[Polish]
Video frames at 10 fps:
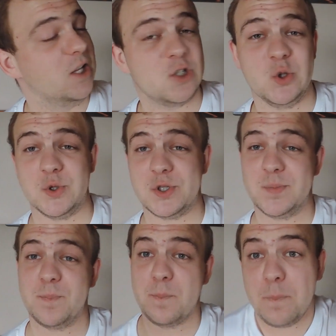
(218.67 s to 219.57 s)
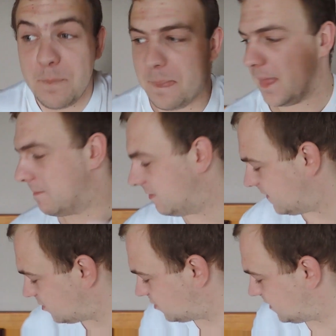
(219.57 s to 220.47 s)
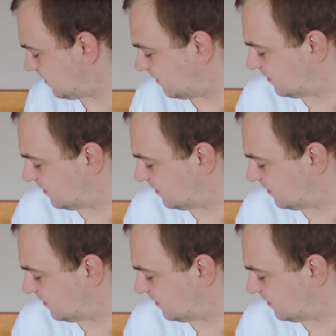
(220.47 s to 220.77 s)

No cóż, bywa różnie,